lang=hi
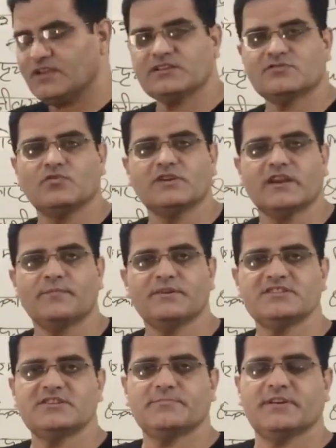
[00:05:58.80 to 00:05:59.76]
एक स्कूल के
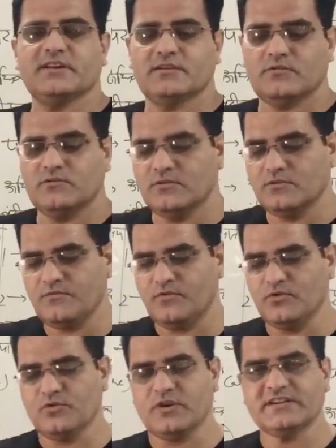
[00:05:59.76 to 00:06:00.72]
प्रिंसिपल हैं उनको
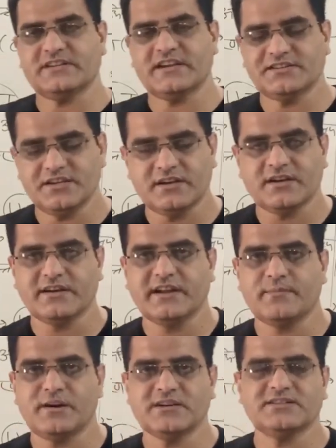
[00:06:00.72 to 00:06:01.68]
फ़ोटो अटैचड
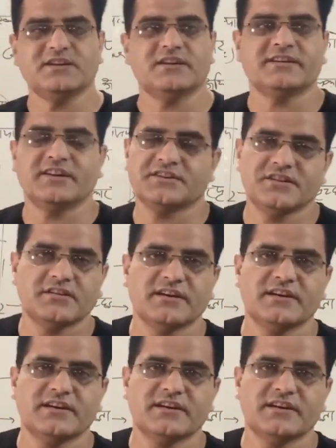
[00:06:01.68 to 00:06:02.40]
करने या मार्कशीट अटैचड